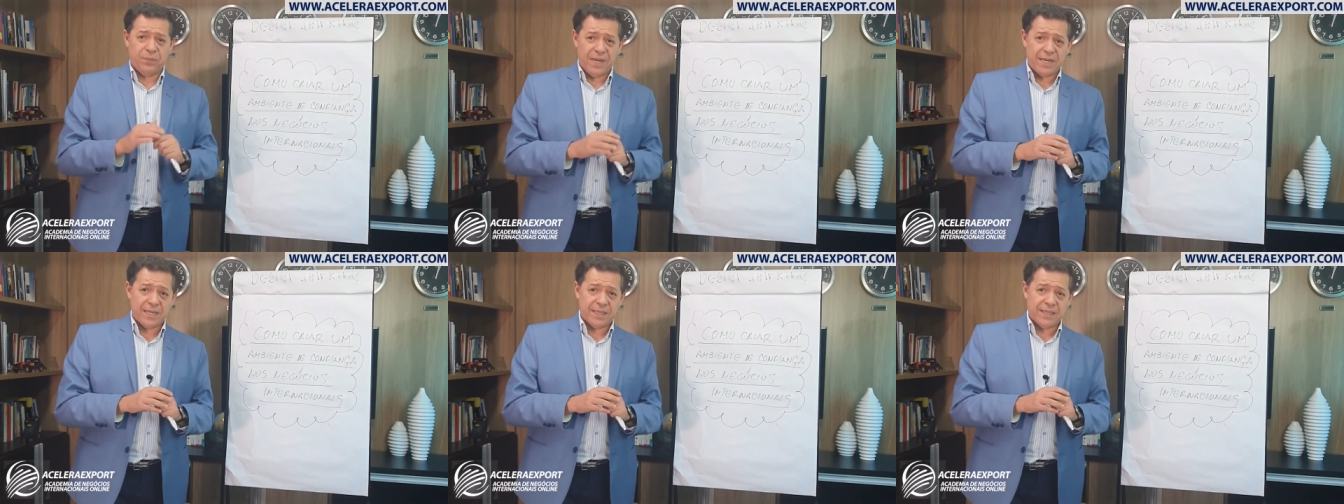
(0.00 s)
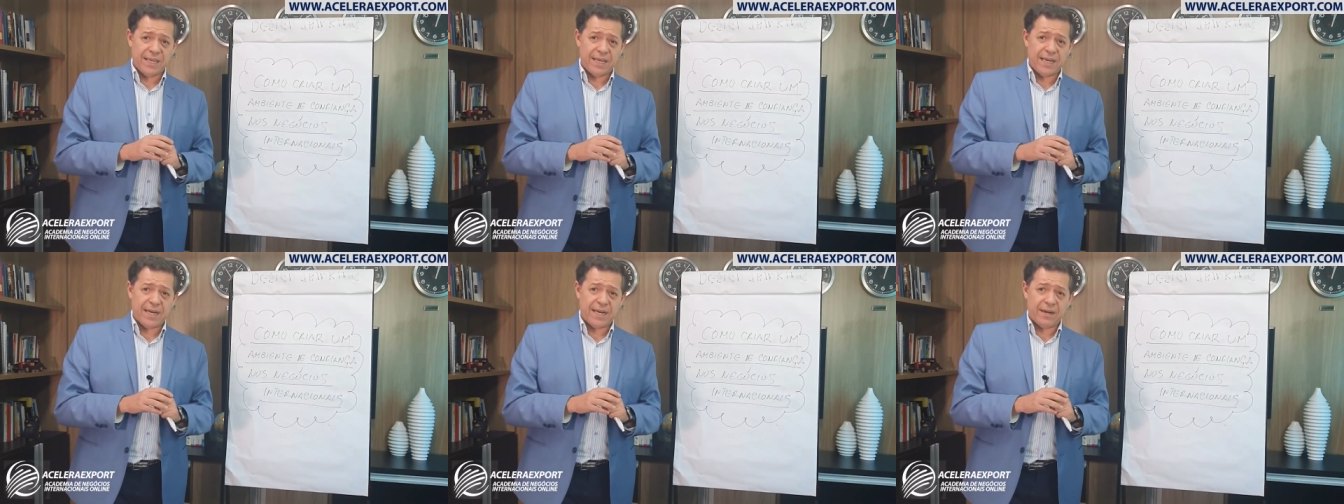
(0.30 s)

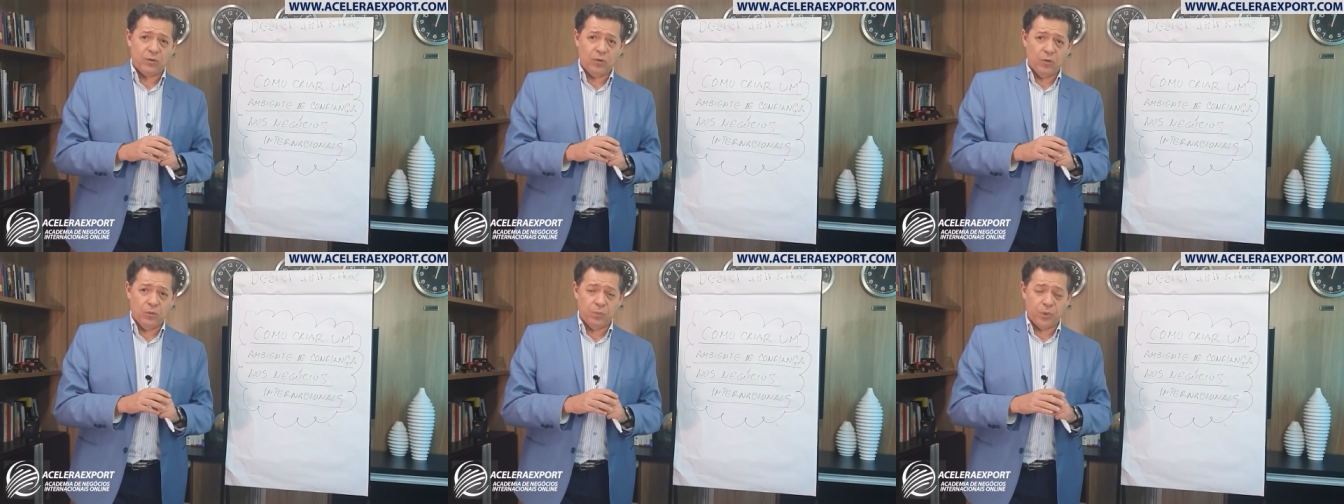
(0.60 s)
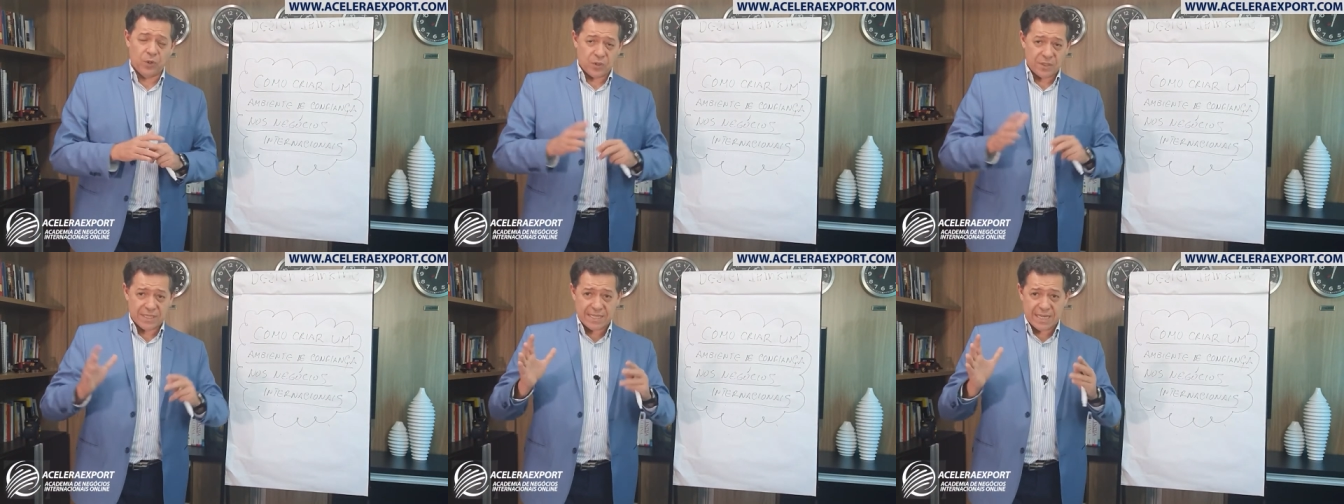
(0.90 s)
perder o
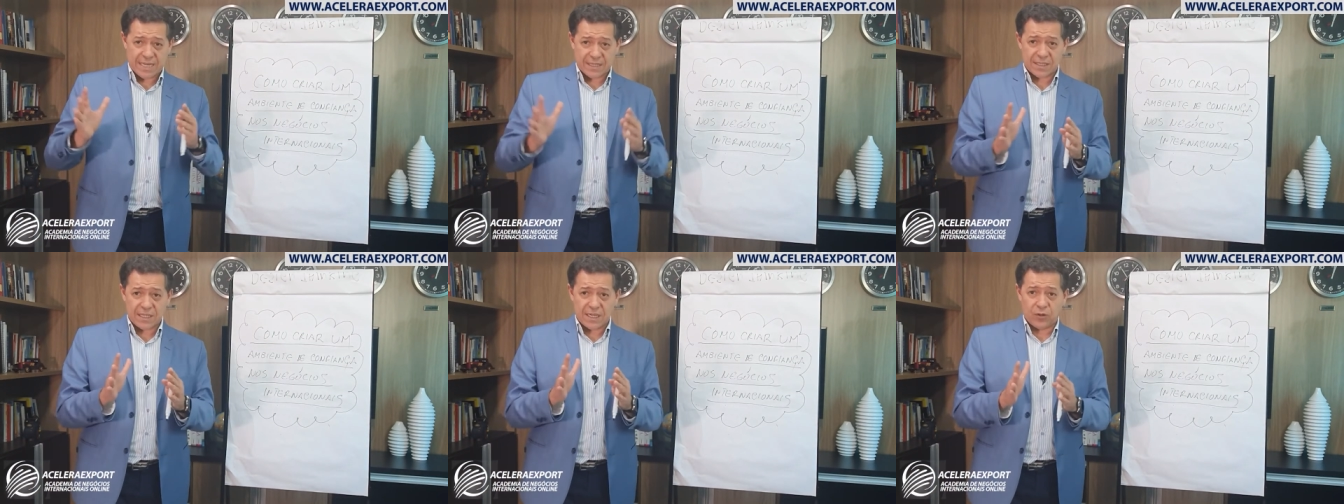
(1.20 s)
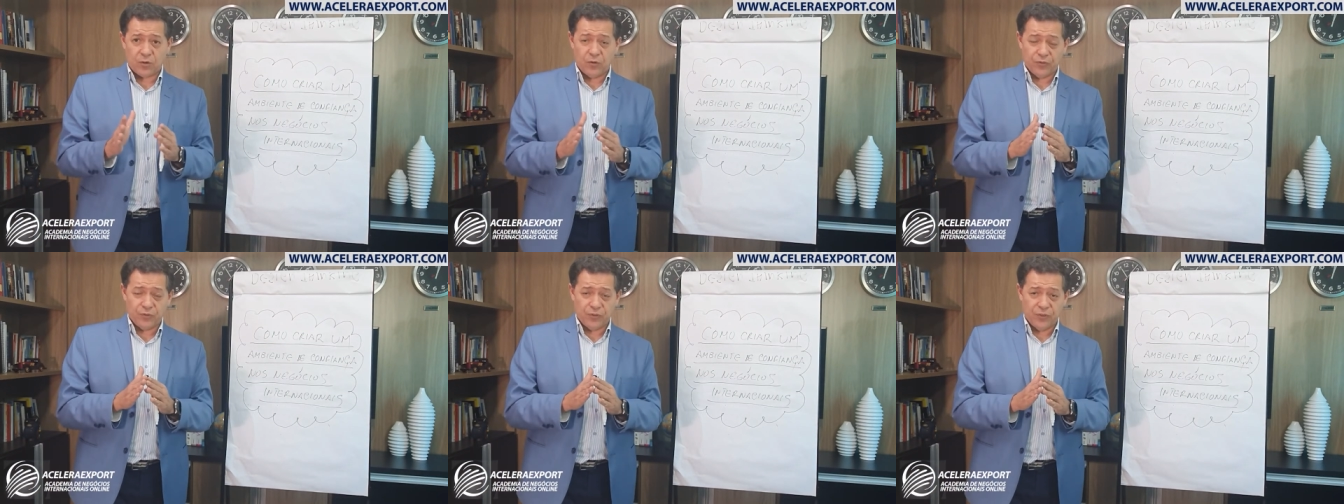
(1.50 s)
processo da
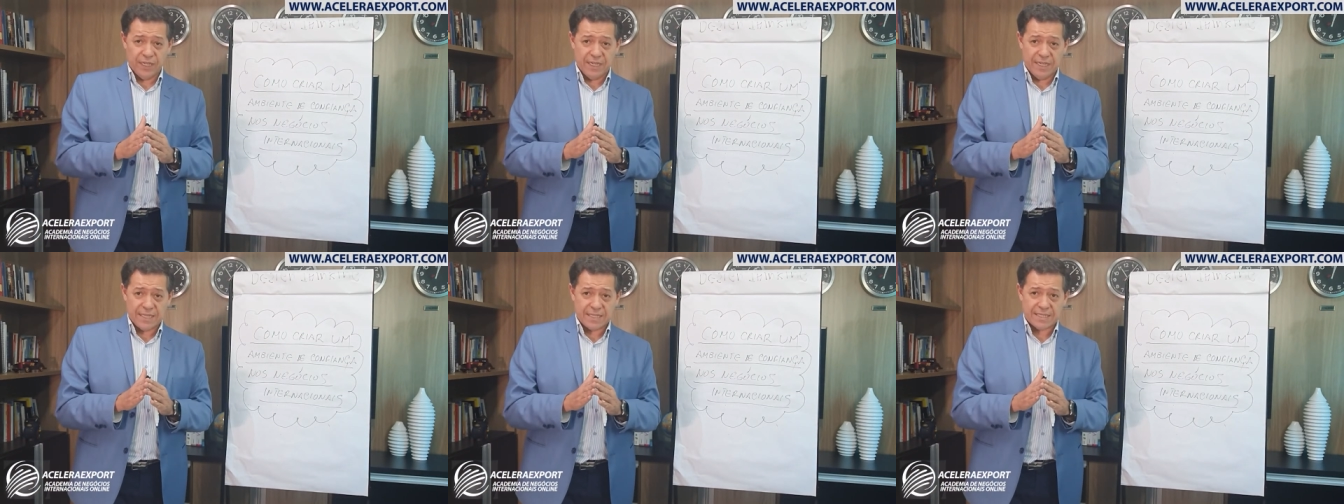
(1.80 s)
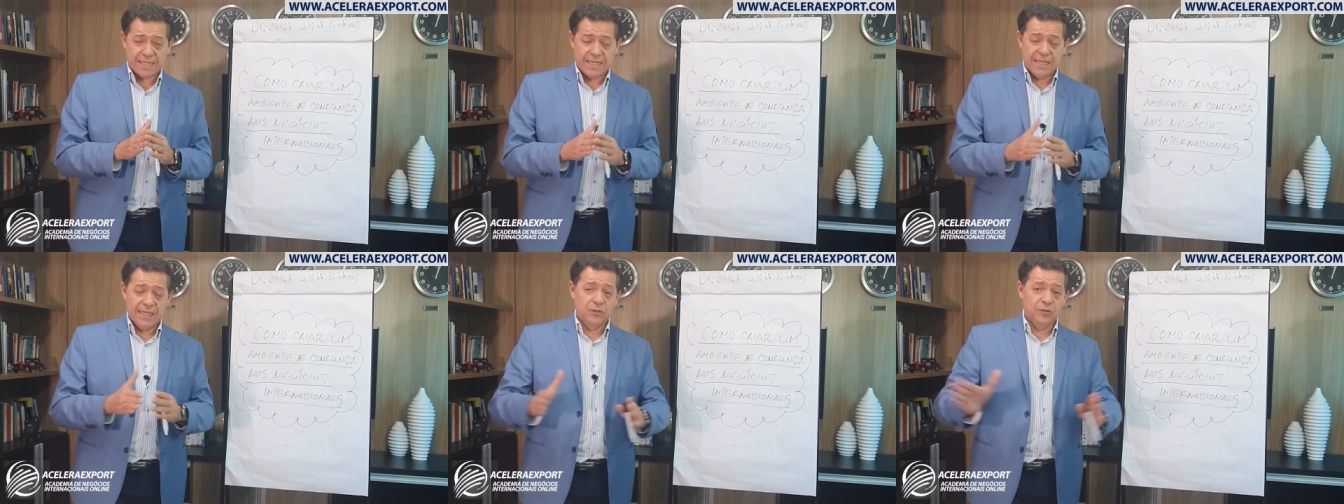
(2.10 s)

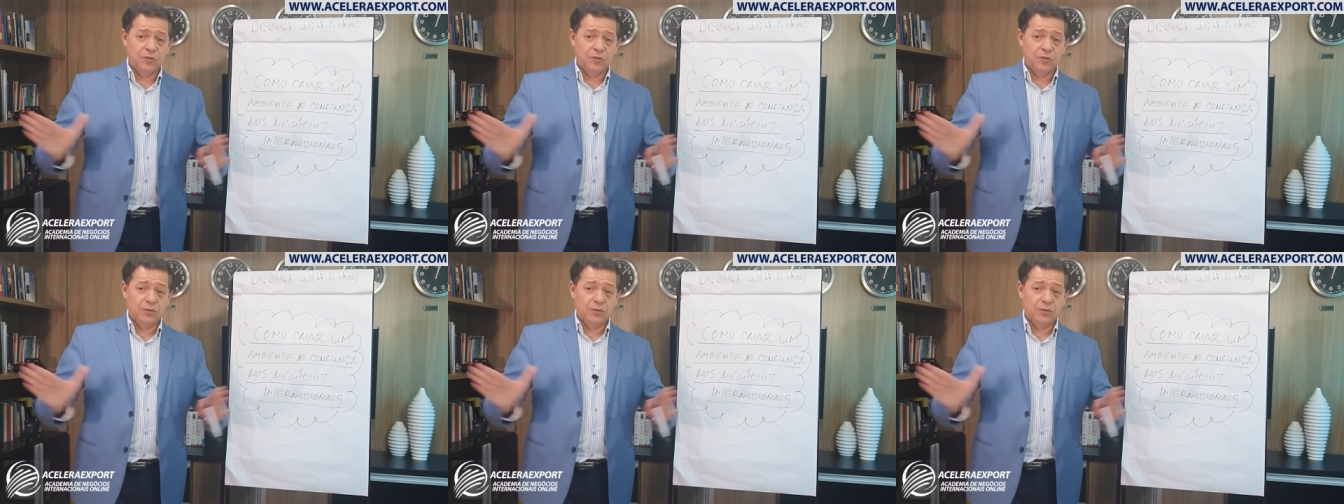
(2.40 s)
confiança,